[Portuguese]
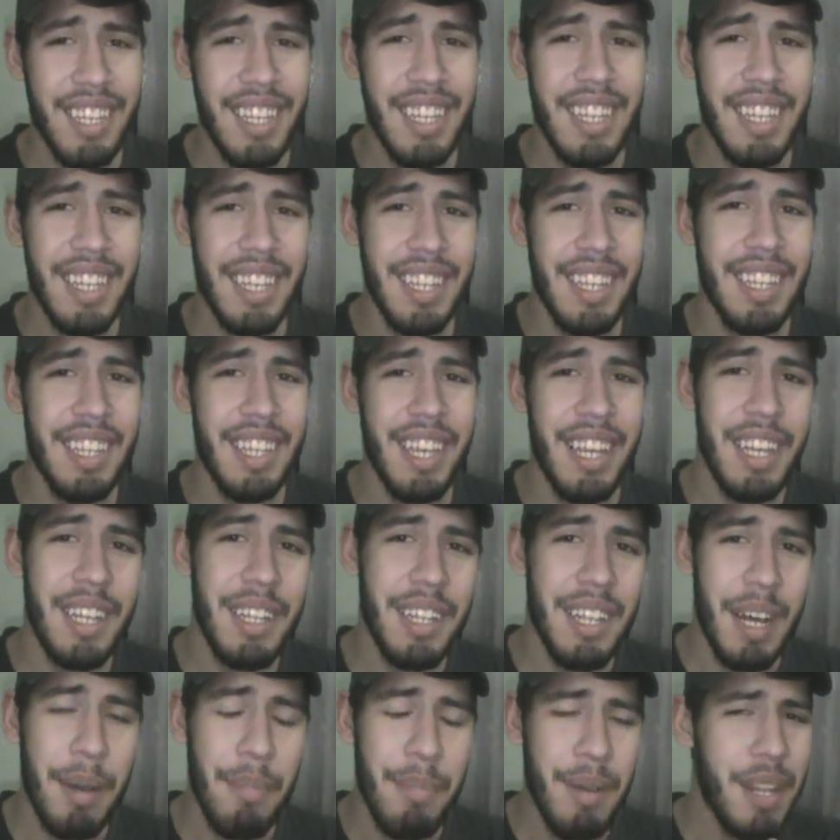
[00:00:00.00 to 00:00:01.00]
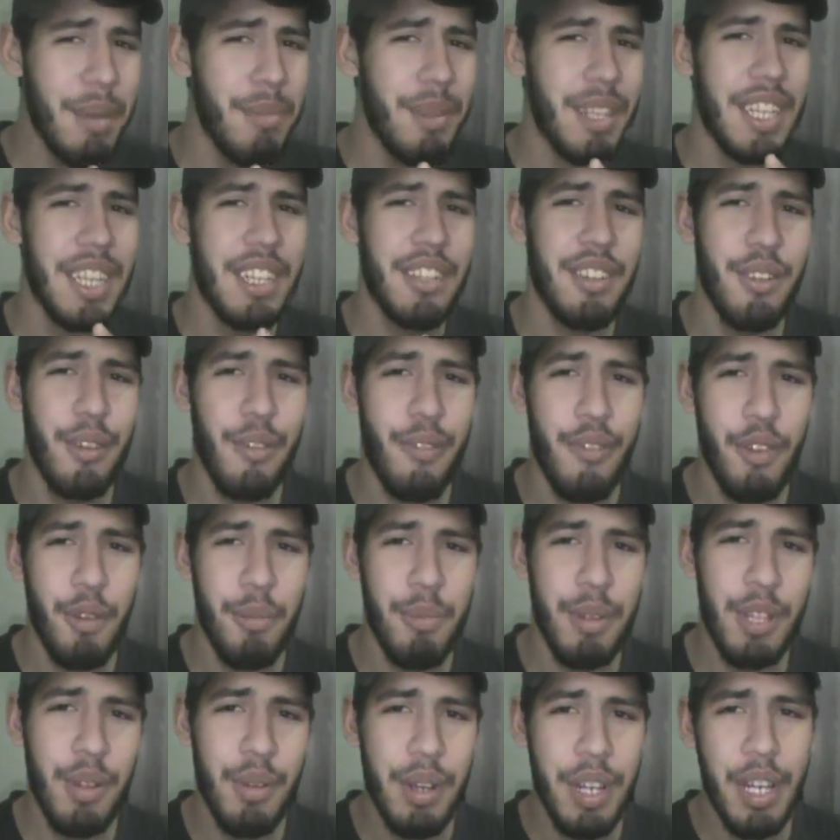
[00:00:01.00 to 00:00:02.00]
cena que tem lá pela metade do
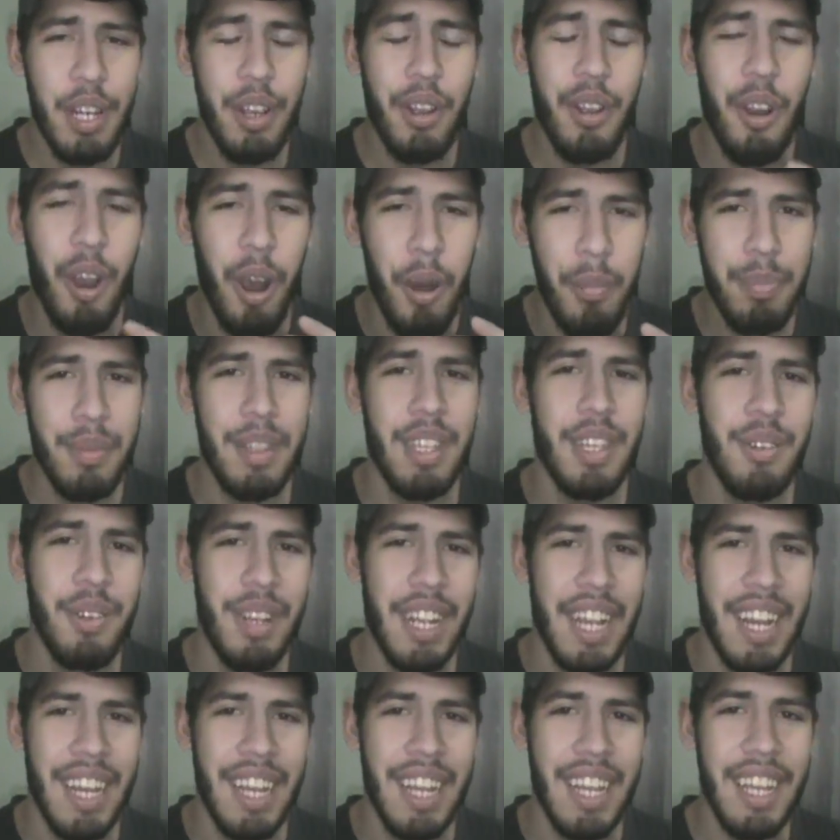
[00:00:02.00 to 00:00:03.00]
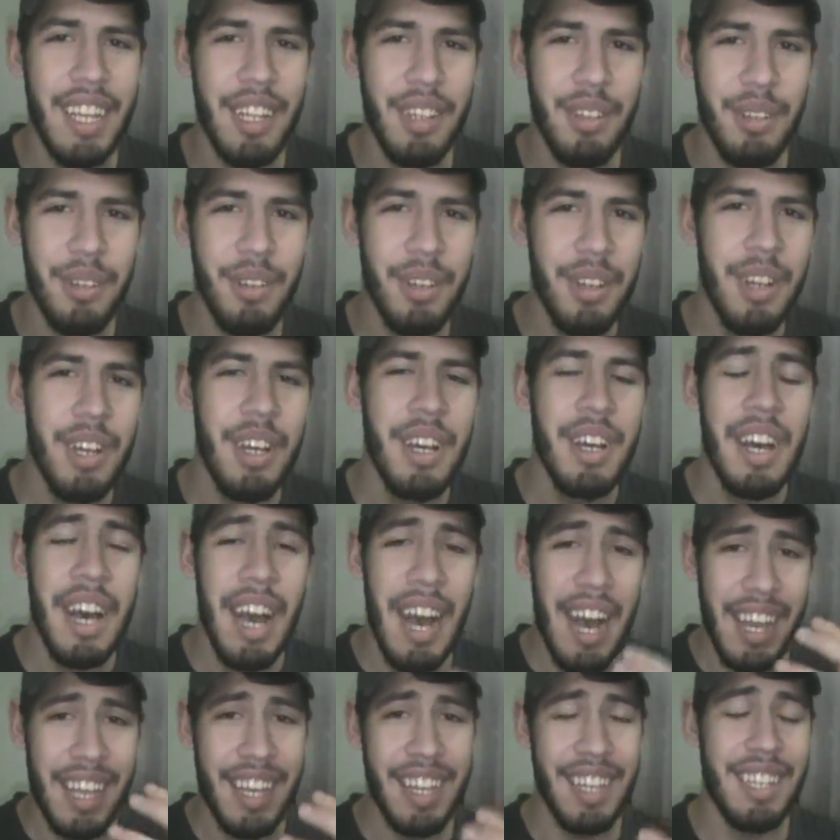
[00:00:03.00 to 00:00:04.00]
filme do helicóptero caindo,
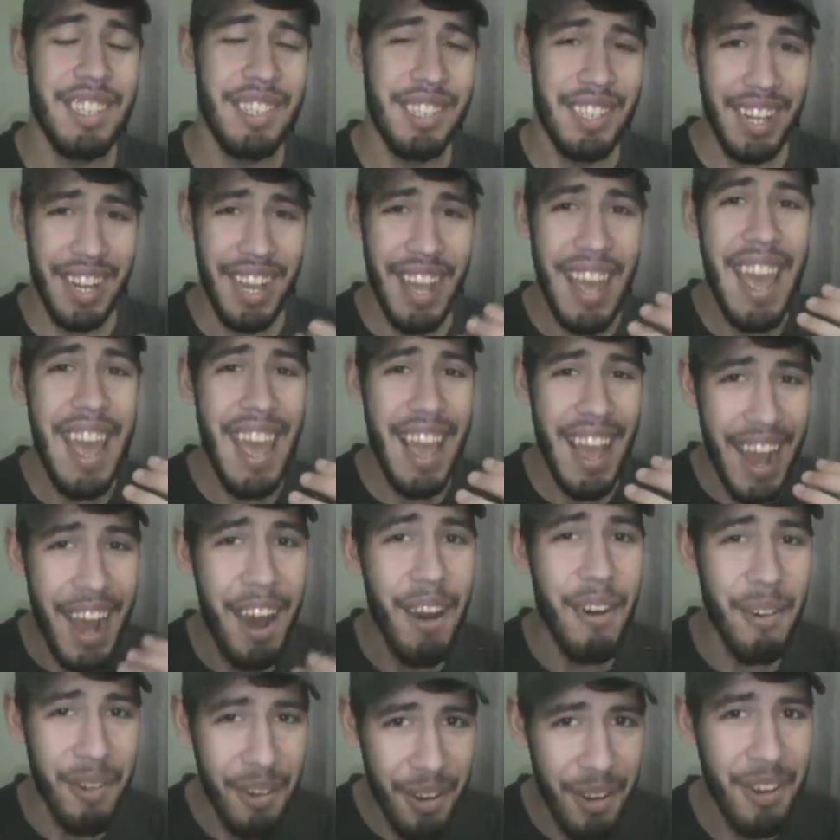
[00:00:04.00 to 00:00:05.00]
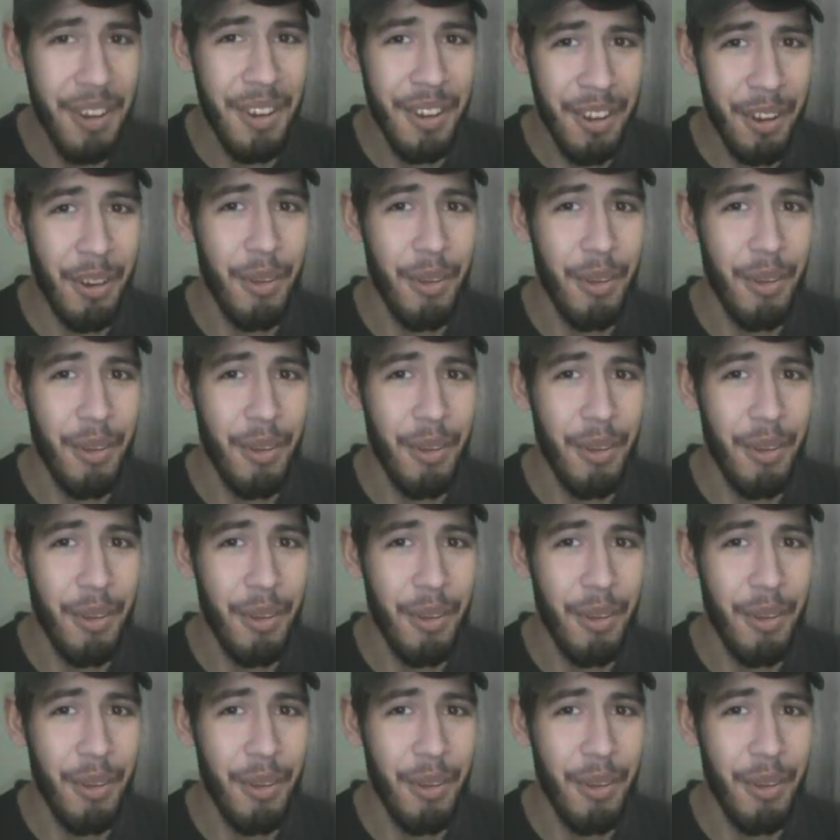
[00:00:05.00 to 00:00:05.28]
aquela cena é real.